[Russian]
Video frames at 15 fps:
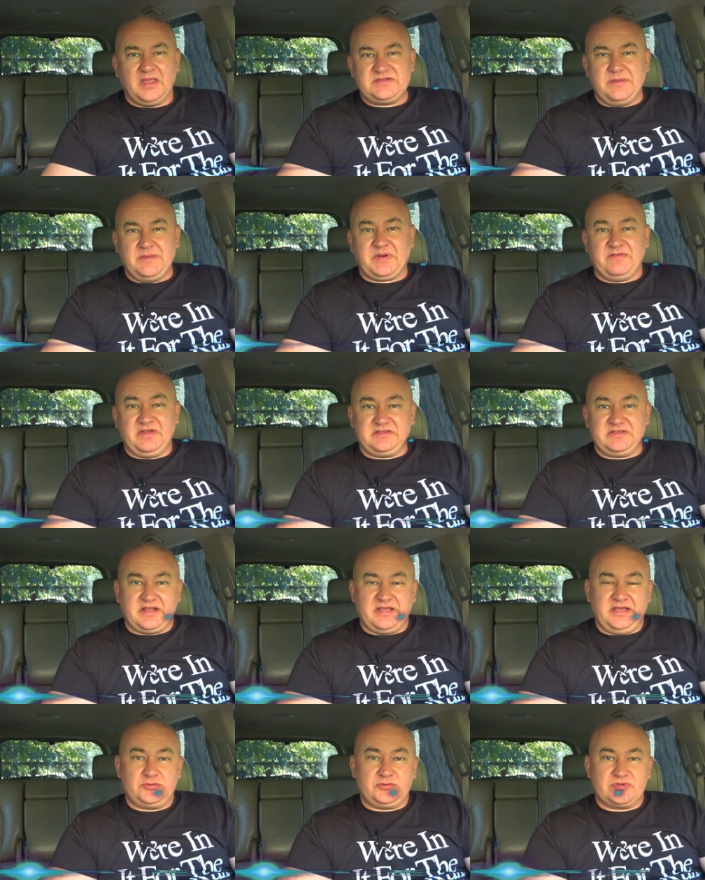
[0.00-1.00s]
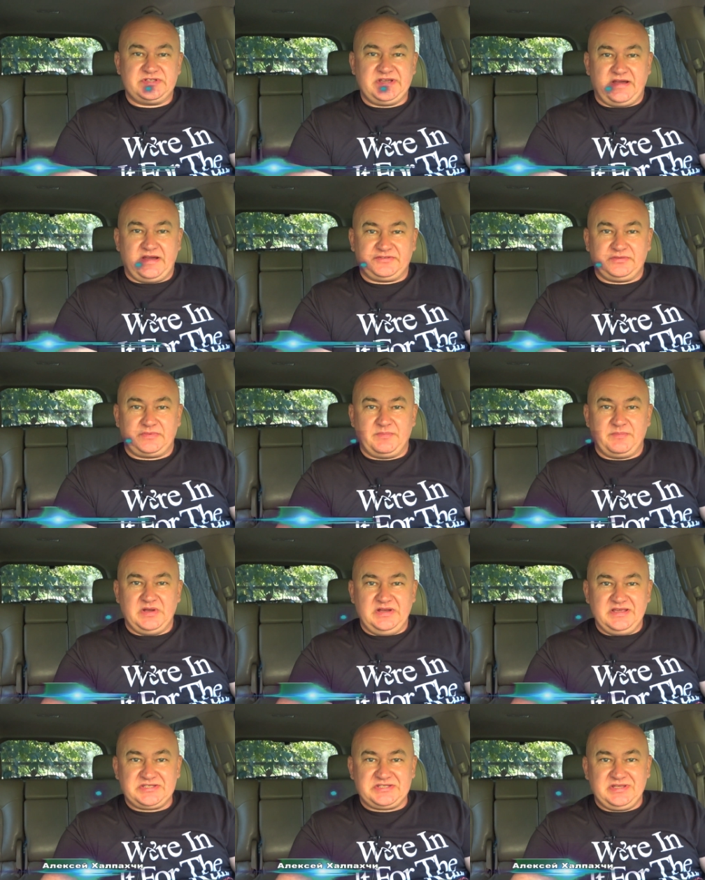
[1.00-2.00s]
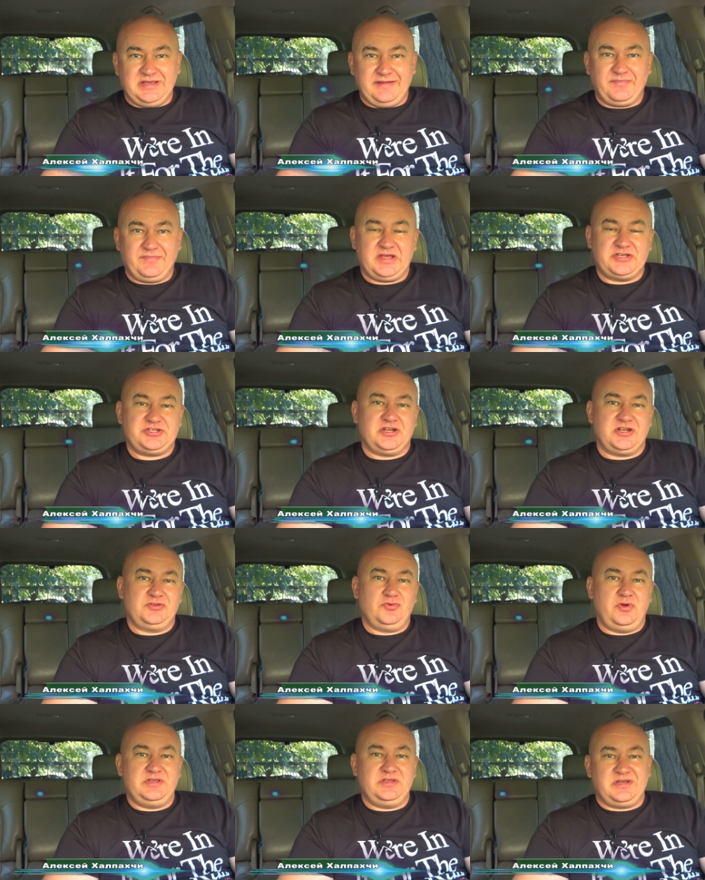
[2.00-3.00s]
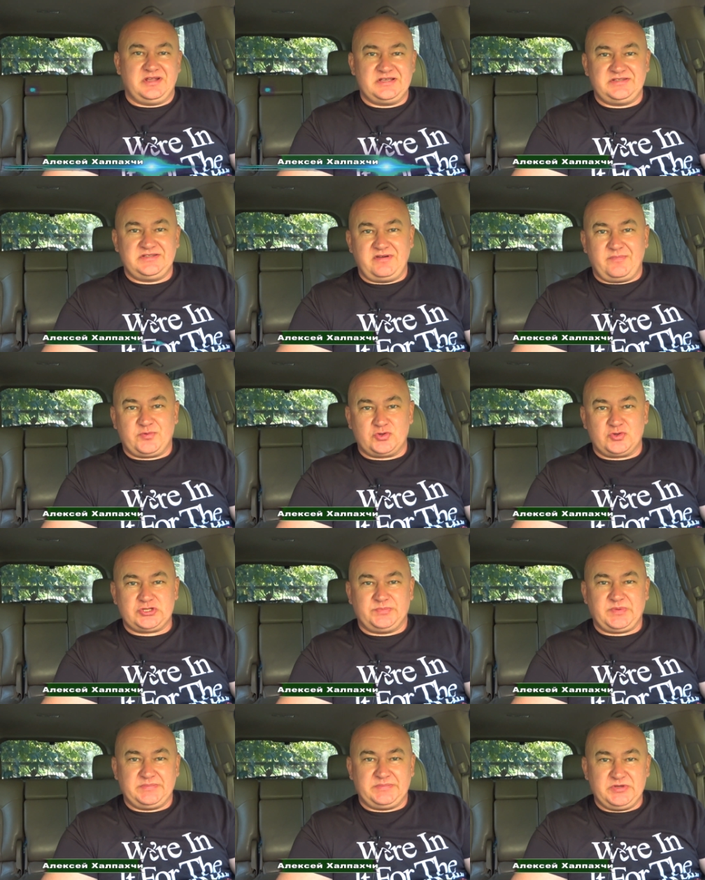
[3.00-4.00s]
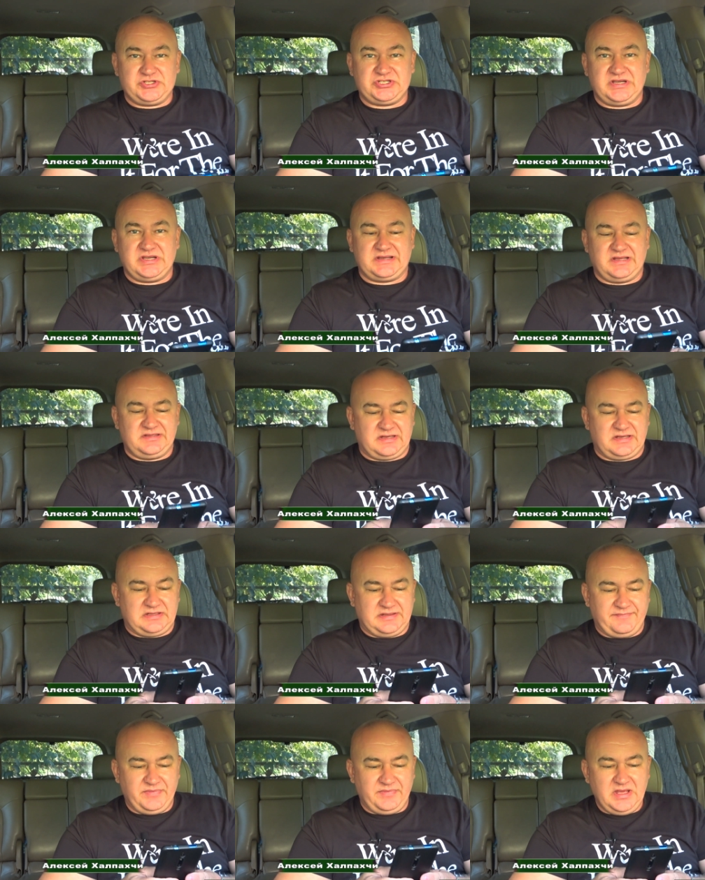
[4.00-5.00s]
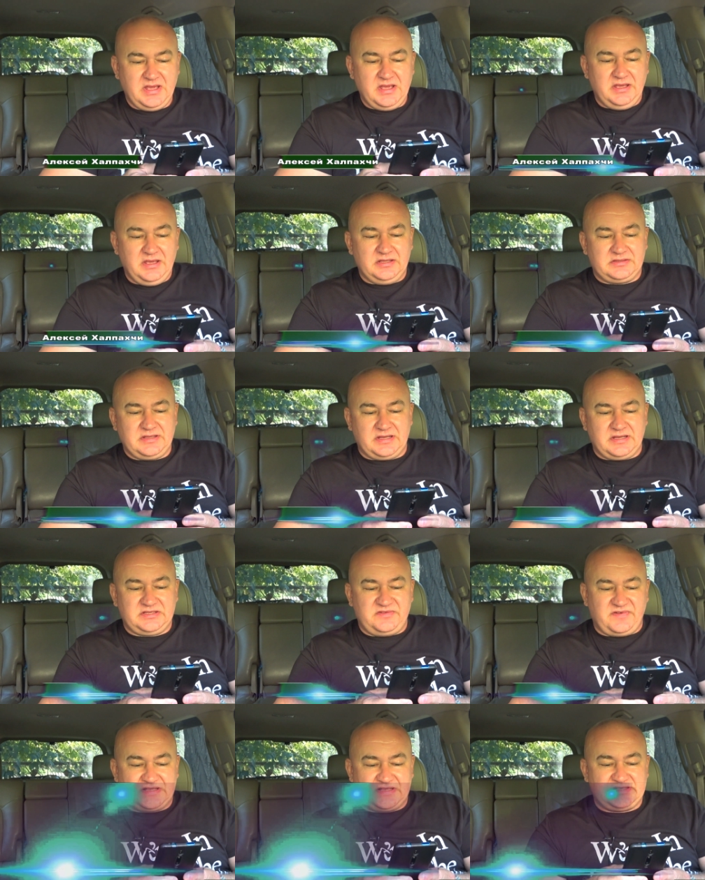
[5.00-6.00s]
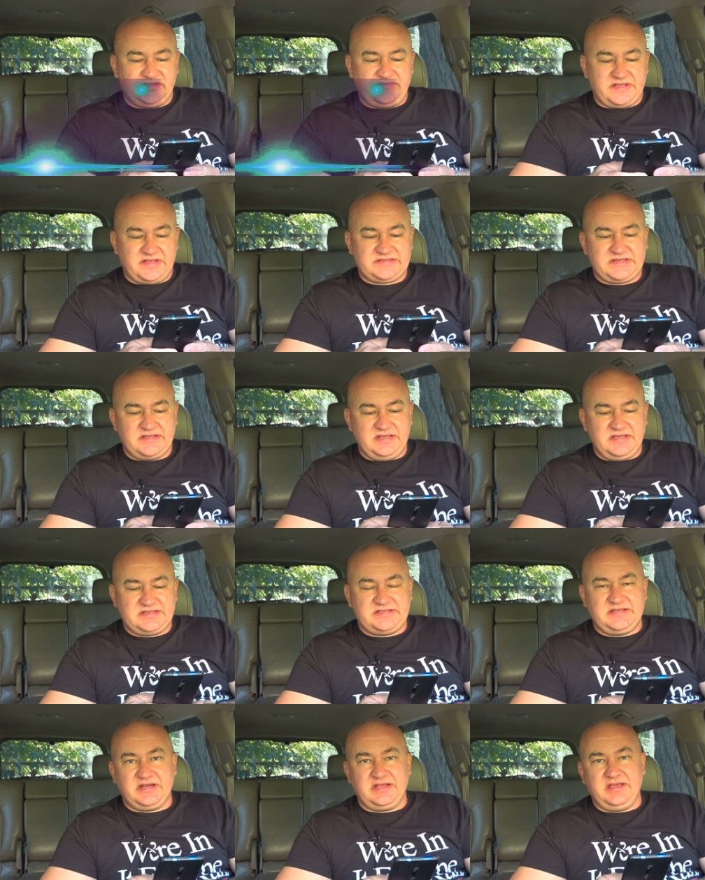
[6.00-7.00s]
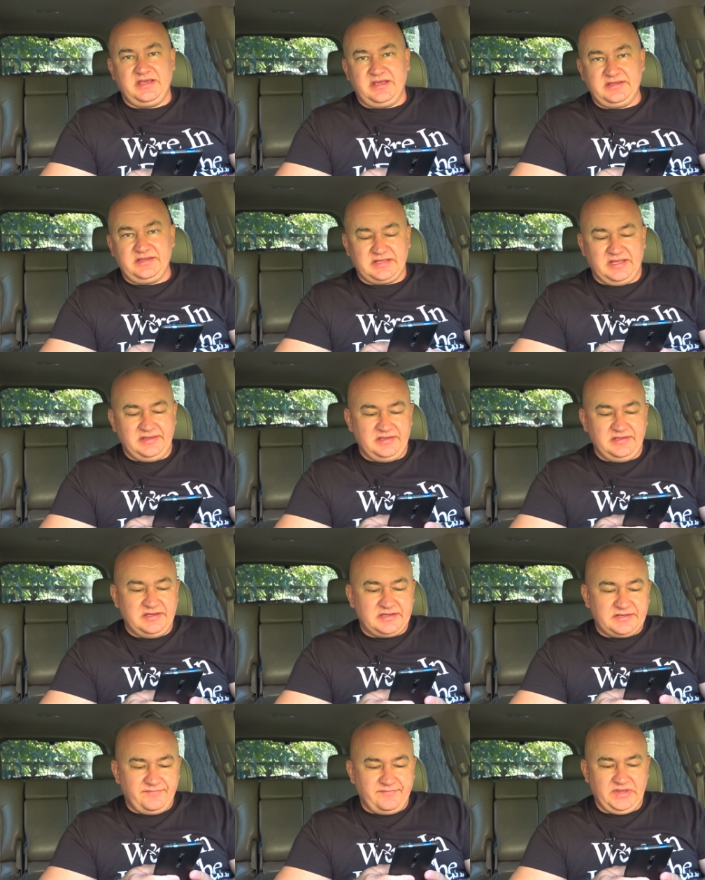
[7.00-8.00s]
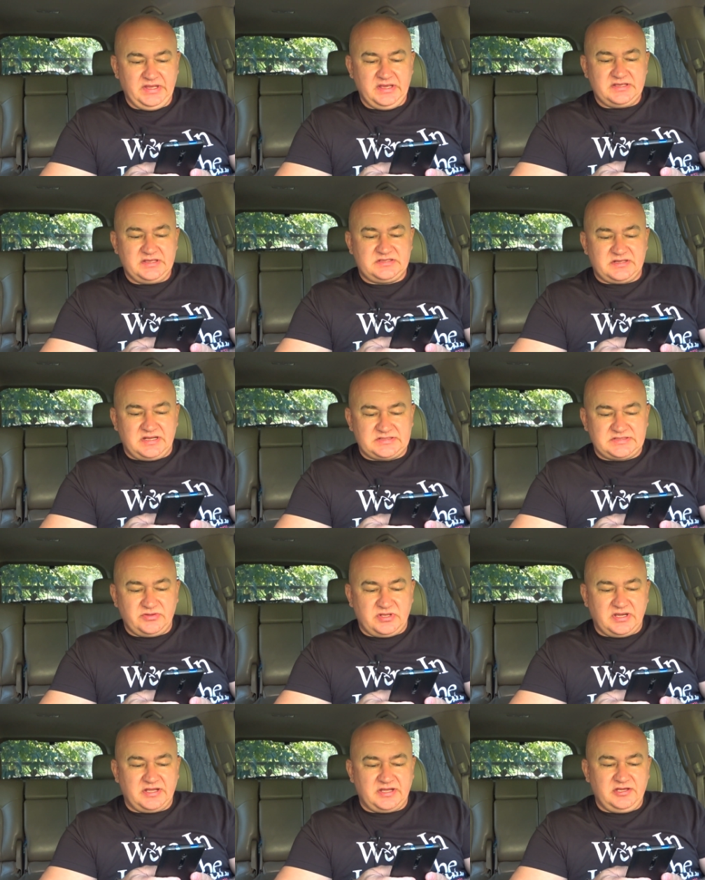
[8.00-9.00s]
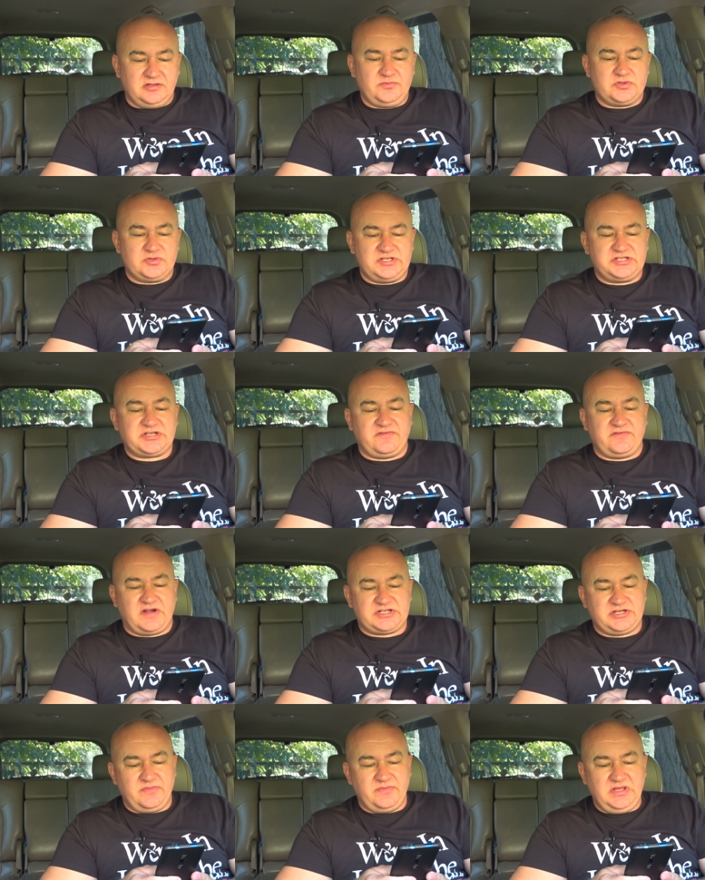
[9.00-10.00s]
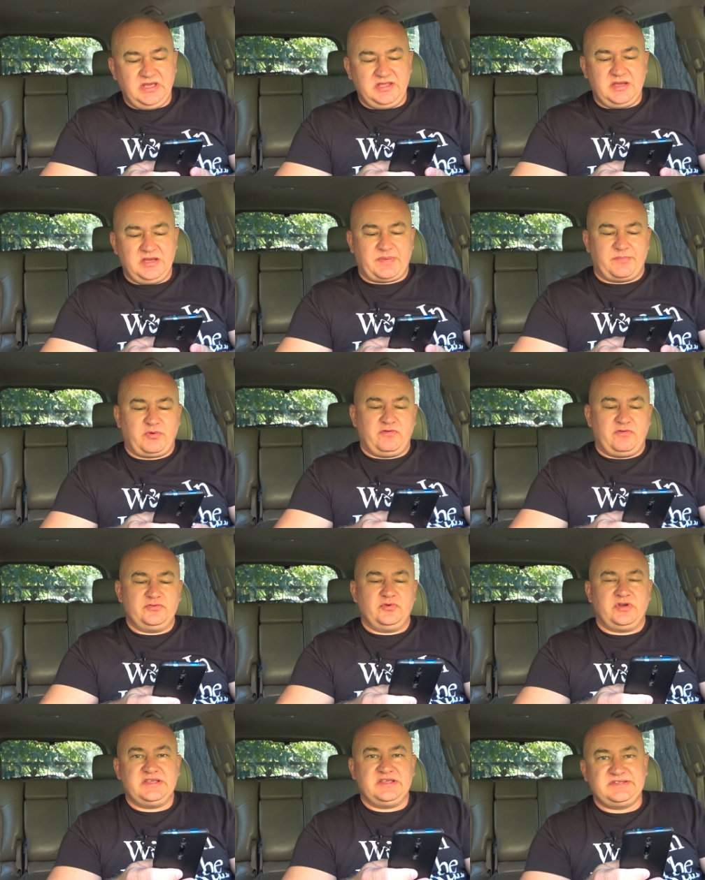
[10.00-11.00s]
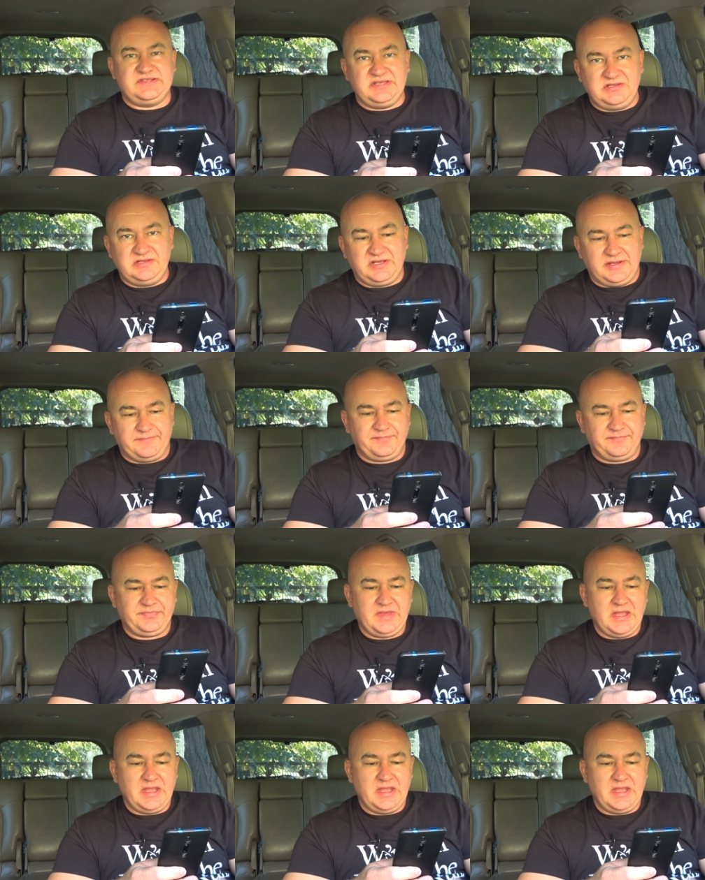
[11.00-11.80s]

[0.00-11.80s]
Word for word: Всем привет, дорогие друзья автомобилисты. Очередной интересный вопрос от подписчика канала. Итак, 2021 Сергей, это ник. Здравствуйте, хотел бы услышать ваше мнение по поводу резины.